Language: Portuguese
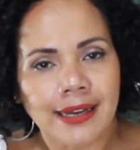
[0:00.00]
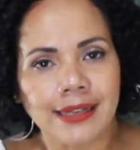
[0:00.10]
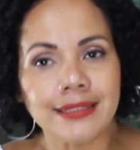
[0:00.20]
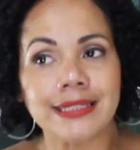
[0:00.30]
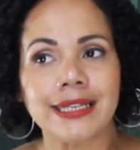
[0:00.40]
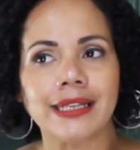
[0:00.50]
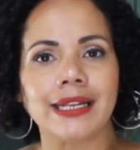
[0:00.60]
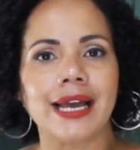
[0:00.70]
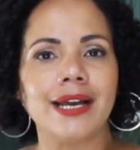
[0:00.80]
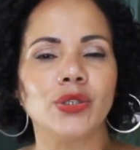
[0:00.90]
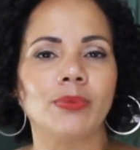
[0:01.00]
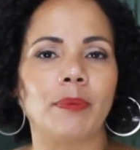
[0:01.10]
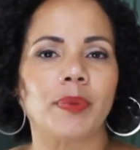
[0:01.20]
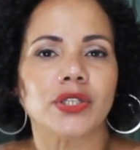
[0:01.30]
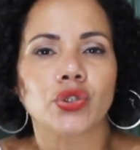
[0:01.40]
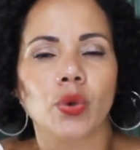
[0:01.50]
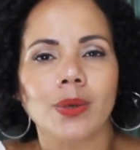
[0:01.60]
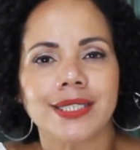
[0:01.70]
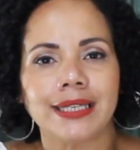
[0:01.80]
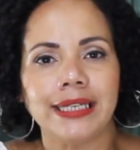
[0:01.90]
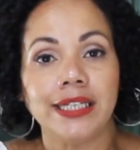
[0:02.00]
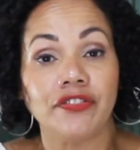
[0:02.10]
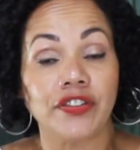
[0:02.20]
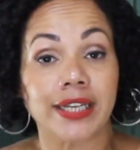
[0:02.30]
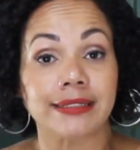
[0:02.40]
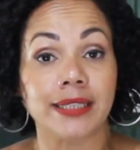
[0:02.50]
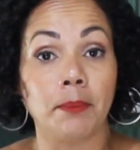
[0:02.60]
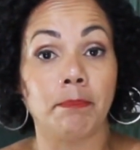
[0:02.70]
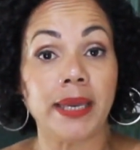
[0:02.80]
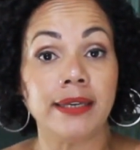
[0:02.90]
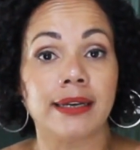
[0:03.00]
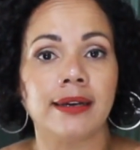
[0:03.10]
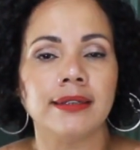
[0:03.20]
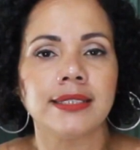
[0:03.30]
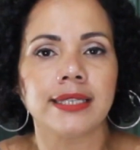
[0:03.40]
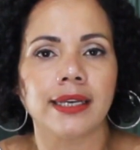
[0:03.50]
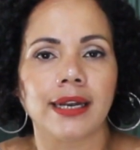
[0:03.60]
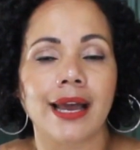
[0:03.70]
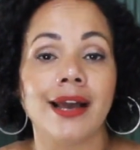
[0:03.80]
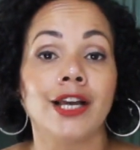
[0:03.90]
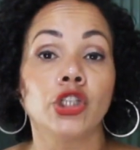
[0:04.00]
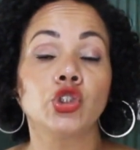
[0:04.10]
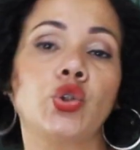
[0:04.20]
Cancelar uma pessoa significa também cancelar